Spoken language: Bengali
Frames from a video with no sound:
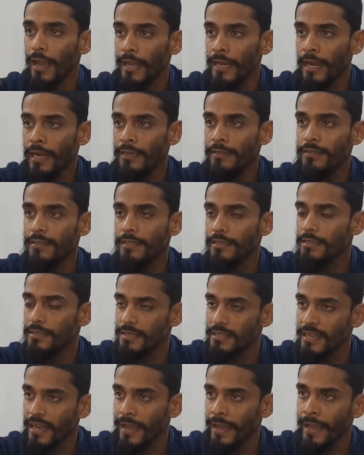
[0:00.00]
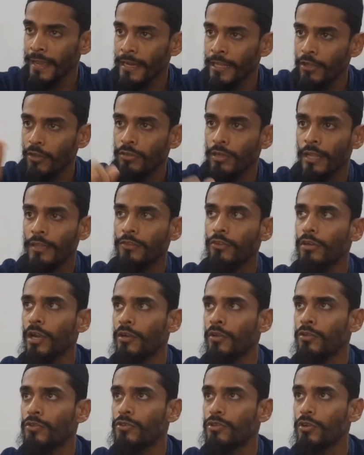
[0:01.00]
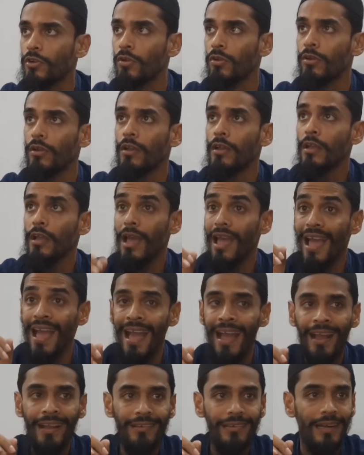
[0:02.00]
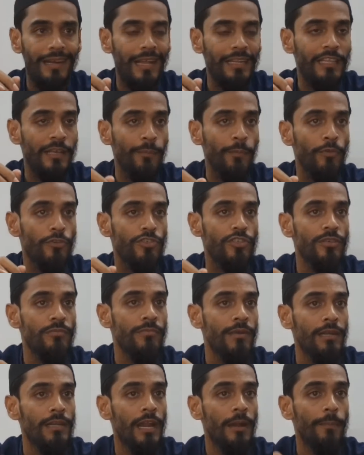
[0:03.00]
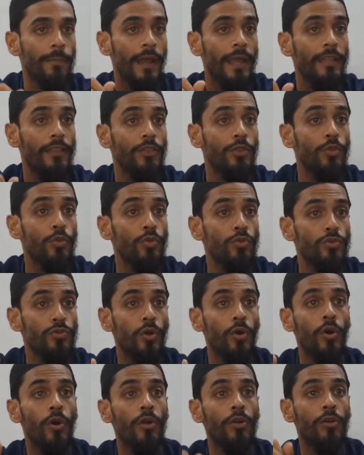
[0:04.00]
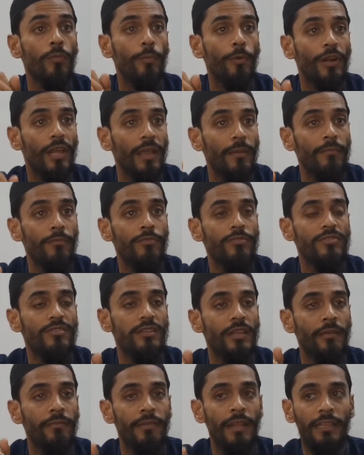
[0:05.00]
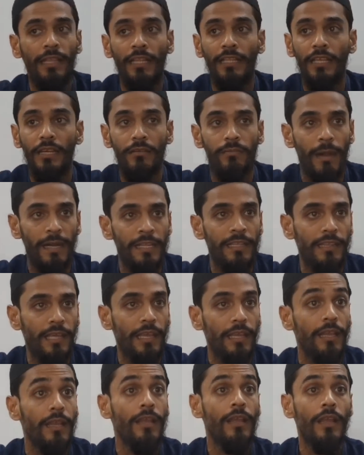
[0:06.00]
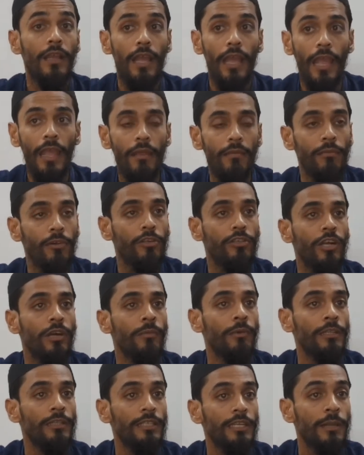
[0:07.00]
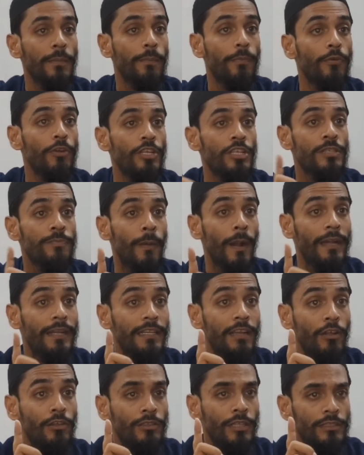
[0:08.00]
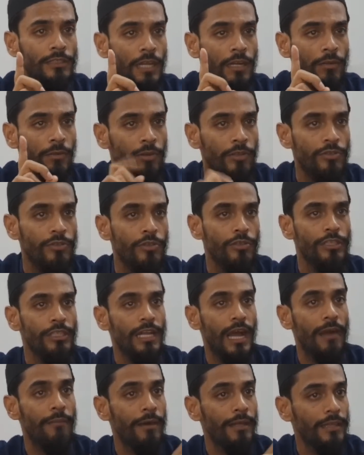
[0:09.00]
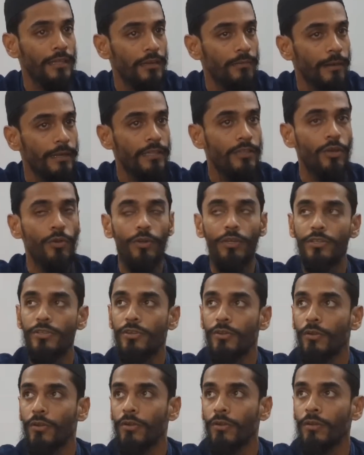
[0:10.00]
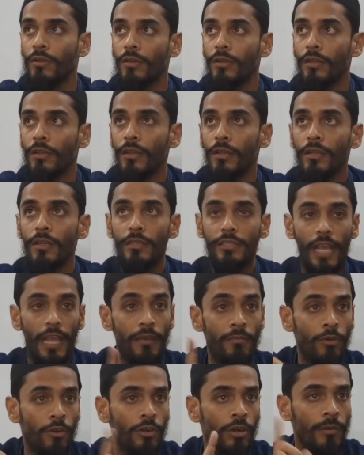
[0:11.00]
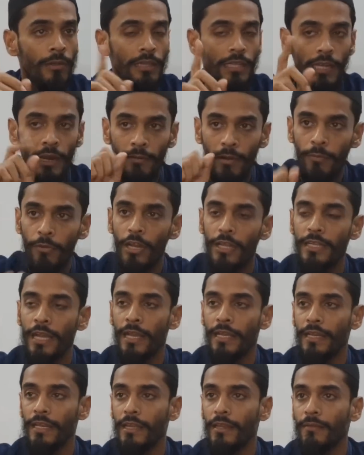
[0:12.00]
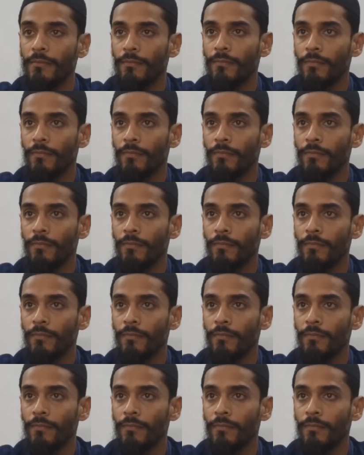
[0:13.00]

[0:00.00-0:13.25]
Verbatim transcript: এনআরসি সিএএ যখন আন্দোলন হচ্ছিল একটা রাতে পশ্চিমবাংলার প্রায় দুশোর ওপরে মুসলিম নেতাদের বাড়িতে এই মুখ্যমন্ত্রী পুলিশ পার্টি অত্যাচার করেছিল যেটা আমাদের বাড়িতে হয়েছিল সেই মুখ্যমন্ত্রীকে আমরা ভুলে যাইনি